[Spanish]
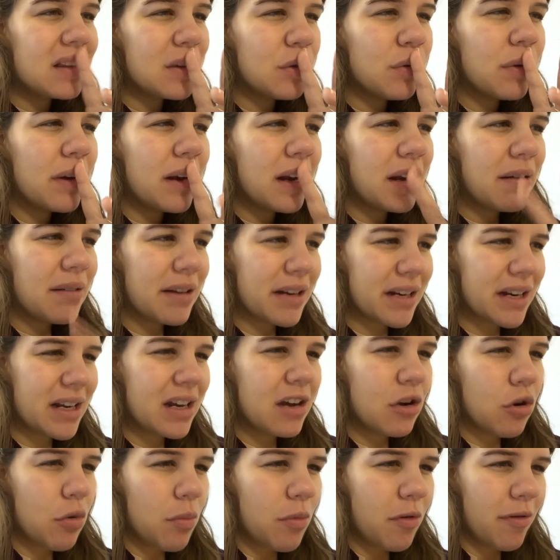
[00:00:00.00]
tuve la
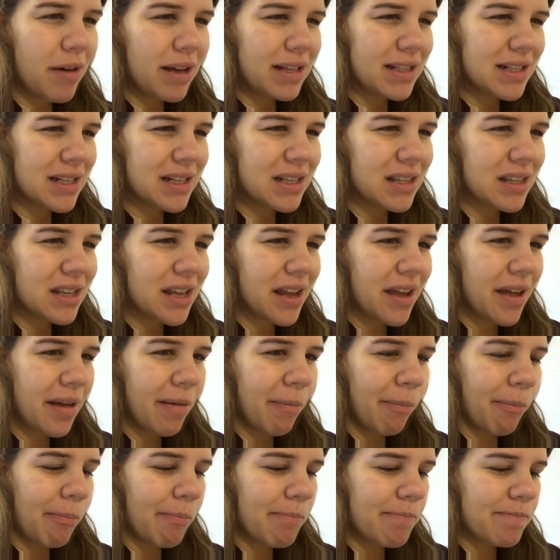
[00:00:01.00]
barriga como bastante
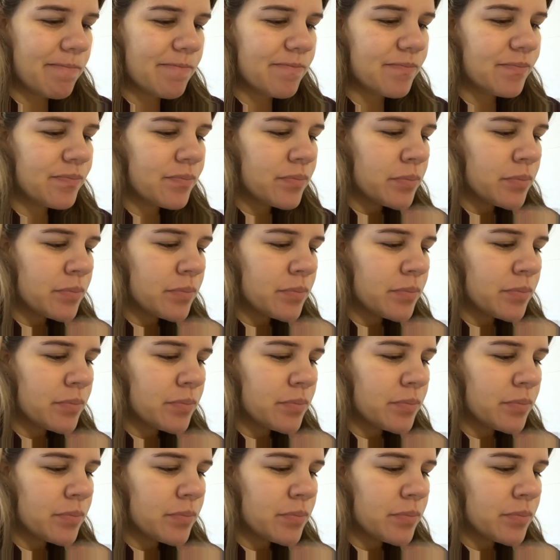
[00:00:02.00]
mm,